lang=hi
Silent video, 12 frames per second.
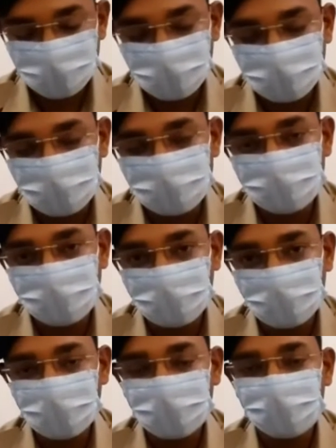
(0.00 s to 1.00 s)
प्रतीत हो
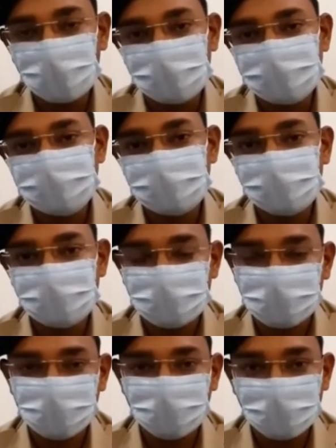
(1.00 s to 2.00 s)
रहा है और इसके
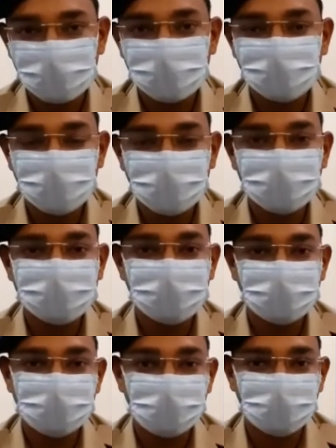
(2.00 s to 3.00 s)
इकबालिया बयान
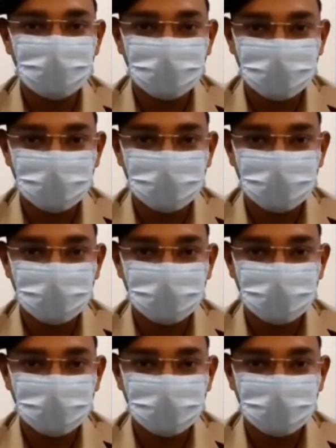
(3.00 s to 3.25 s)
के आधार